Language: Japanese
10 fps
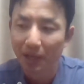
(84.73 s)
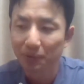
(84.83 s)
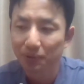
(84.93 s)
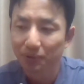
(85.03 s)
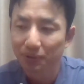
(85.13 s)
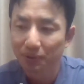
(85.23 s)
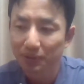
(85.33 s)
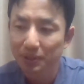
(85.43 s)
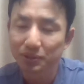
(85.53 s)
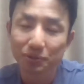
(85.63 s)
あの
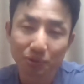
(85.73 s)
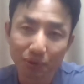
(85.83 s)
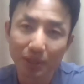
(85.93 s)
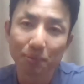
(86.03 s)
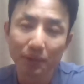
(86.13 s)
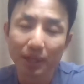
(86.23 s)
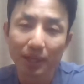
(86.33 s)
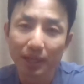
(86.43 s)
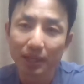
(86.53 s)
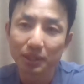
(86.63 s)
私の動画でもね、
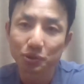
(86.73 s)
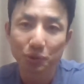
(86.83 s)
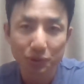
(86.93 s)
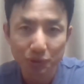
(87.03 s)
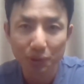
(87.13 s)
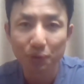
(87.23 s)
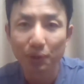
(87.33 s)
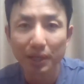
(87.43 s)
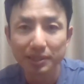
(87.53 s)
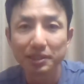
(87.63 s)
えー、ちょいちょい
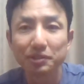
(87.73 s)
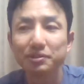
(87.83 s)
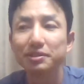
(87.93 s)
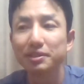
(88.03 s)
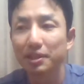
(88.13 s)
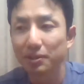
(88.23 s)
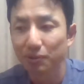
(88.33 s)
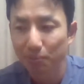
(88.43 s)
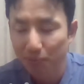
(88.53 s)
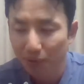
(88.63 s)
こう挟んでるんですけれ
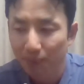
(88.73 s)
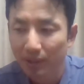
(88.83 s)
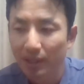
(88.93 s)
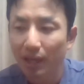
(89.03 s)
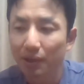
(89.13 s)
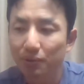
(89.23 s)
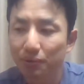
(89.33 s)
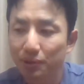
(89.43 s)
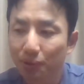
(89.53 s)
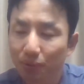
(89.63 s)
どもあ
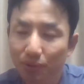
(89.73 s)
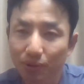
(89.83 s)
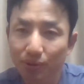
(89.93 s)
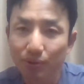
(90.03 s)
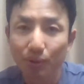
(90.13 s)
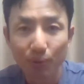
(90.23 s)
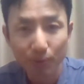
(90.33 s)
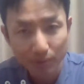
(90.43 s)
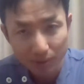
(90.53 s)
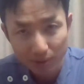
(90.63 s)
の日本っていうのは本